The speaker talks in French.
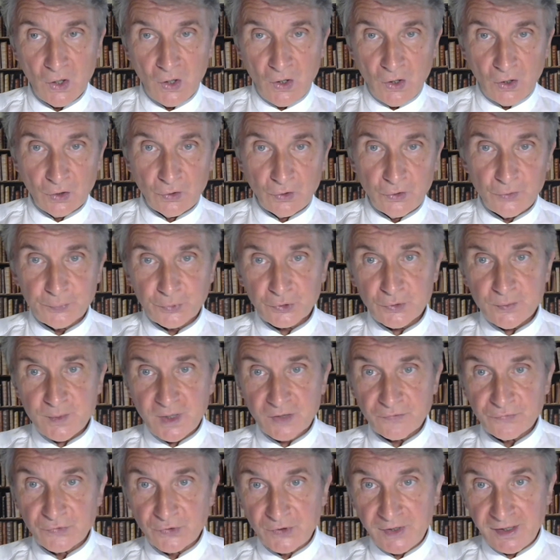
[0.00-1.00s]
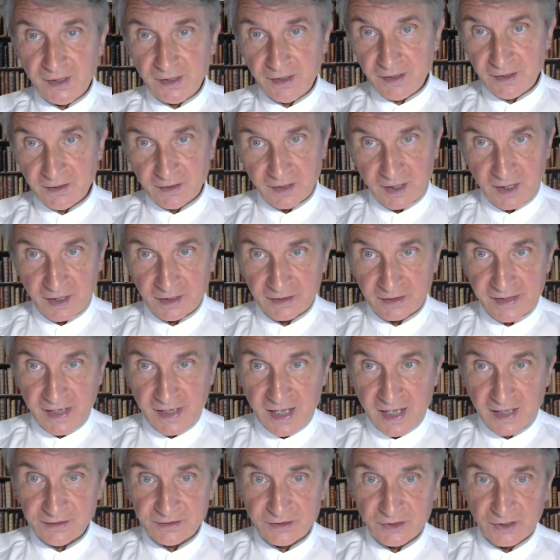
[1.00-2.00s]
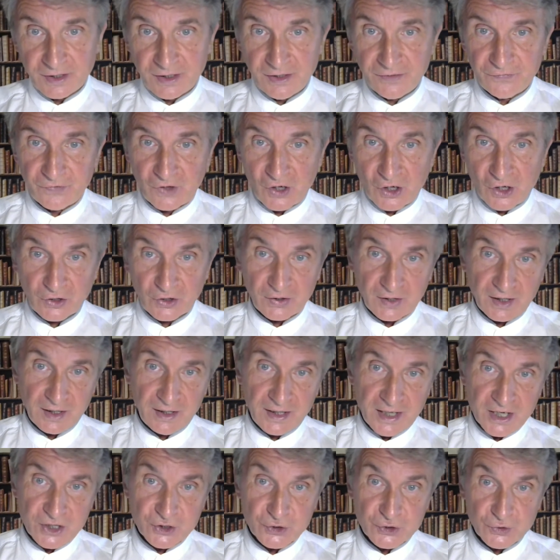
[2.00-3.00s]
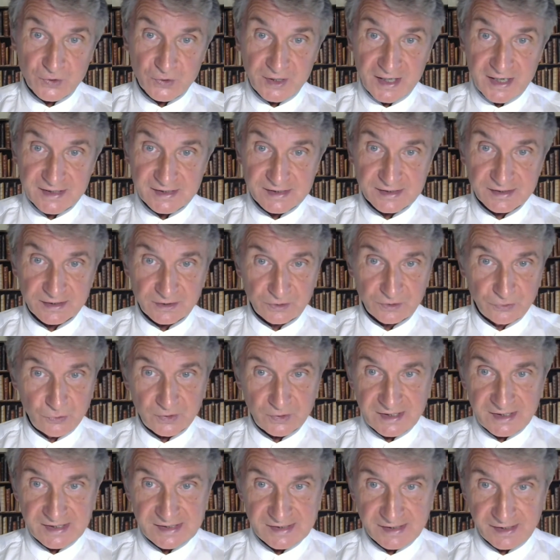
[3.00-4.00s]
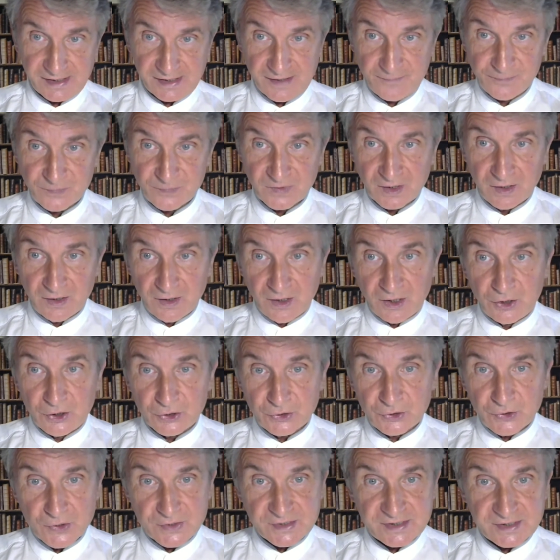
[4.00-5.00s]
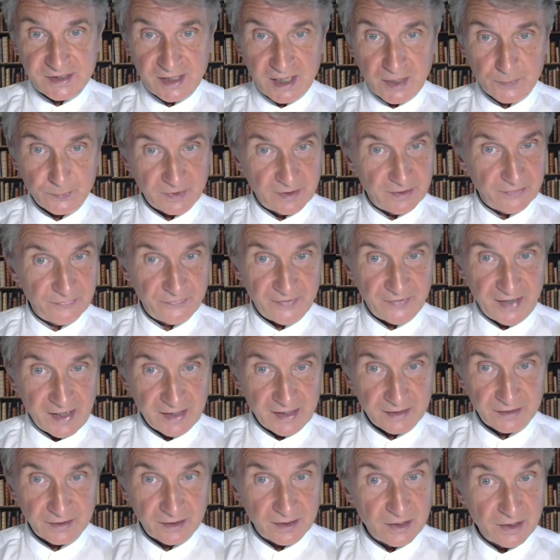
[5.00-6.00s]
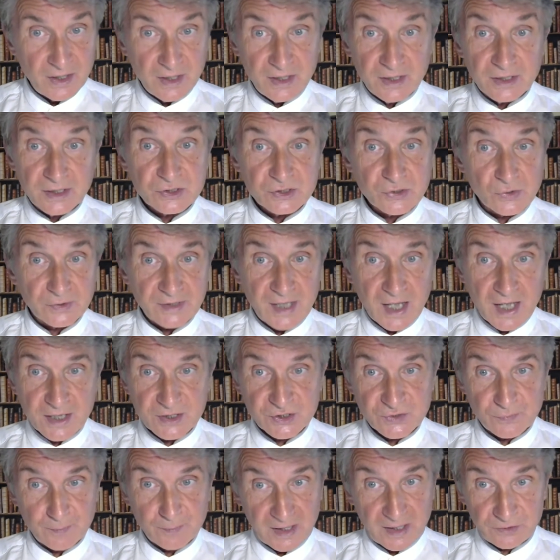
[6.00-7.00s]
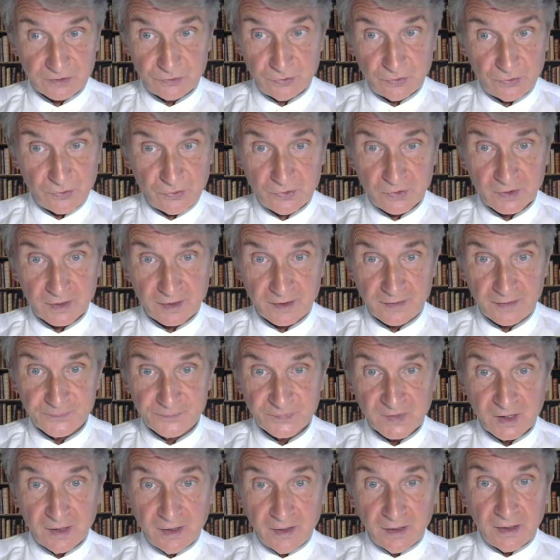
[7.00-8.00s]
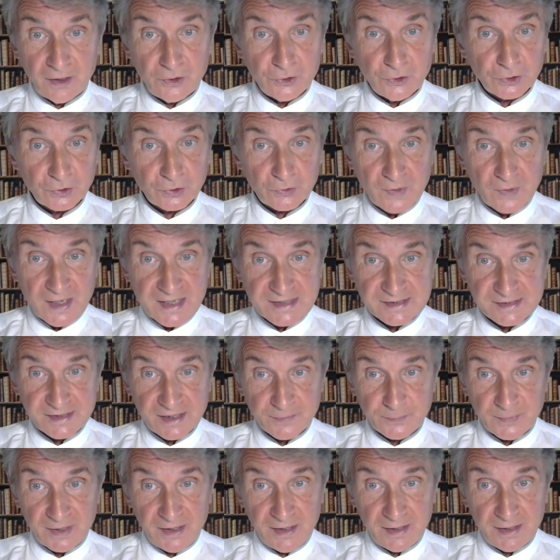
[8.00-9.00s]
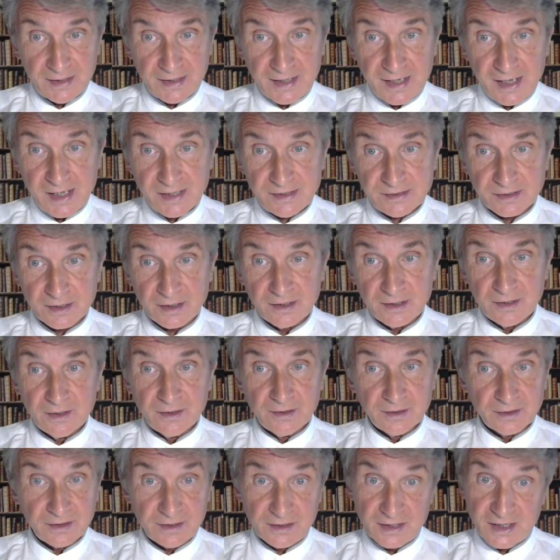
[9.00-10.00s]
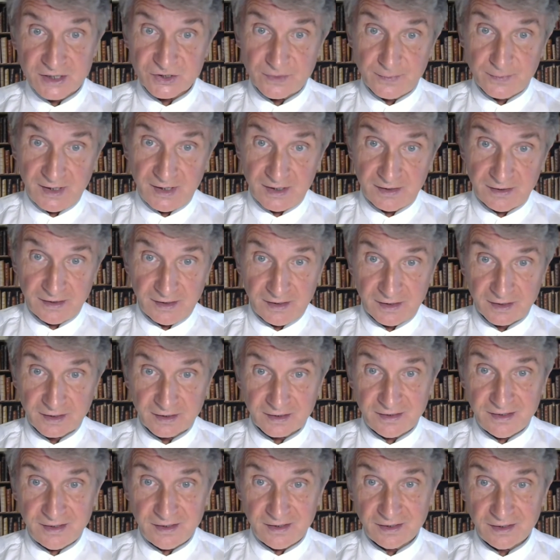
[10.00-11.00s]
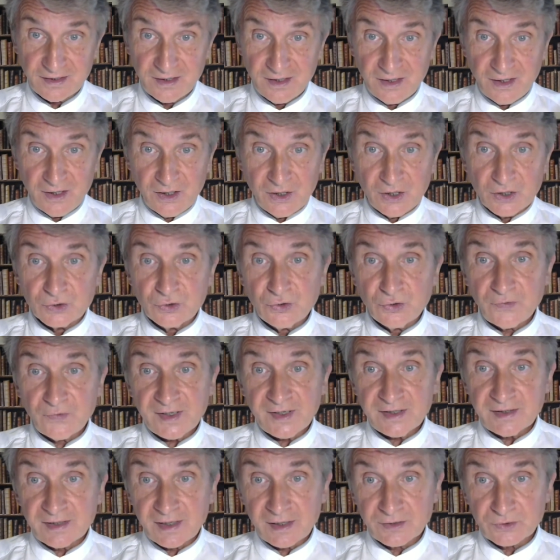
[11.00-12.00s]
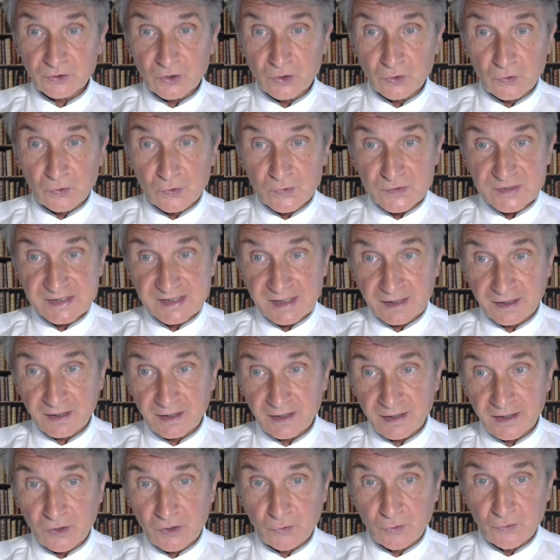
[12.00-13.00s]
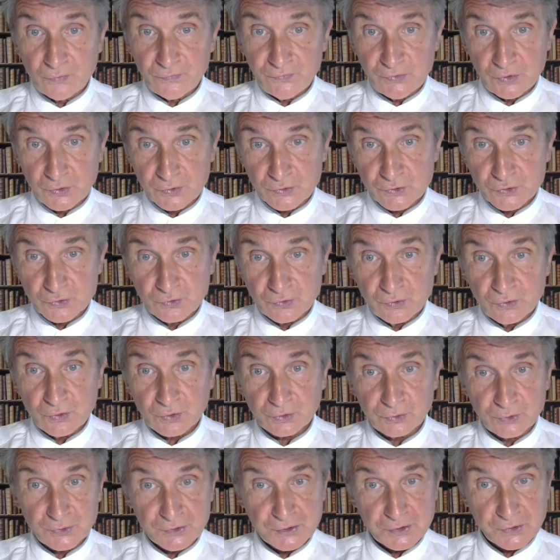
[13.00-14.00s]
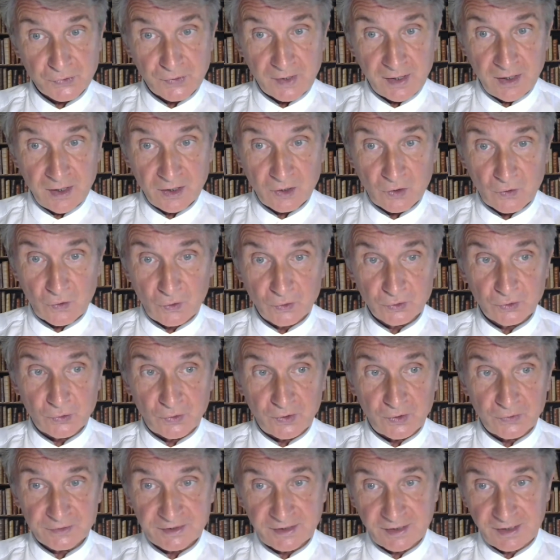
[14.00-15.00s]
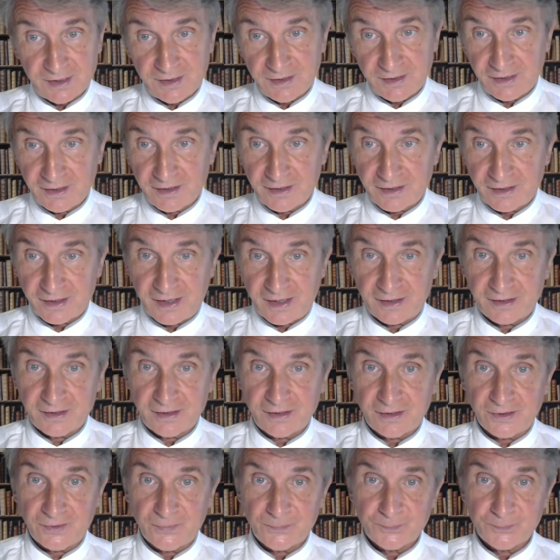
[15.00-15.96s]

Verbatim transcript: Le premier volet, Ariane, évoque la jeunesse de Thésée le deuxième, Phèdre, son âge mature, et le troisième, Hélène, qui n'a jamais été écrit, devait être consacré aux vieux jours de ce héros de l'Antiquité grecque.